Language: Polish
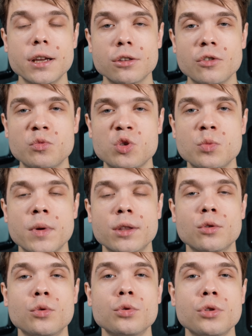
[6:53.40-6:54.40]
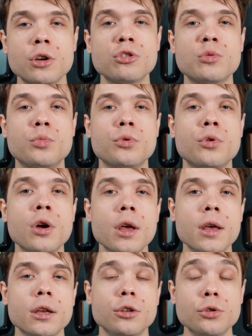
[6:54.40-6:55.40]
jak to w przypadku tego typu
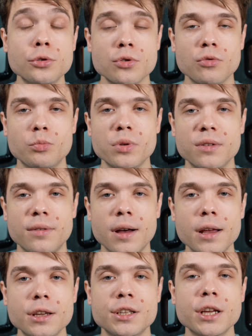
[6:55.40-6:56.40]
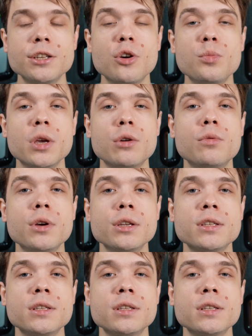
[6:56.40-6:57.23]
newsów bywa, sieć obiegły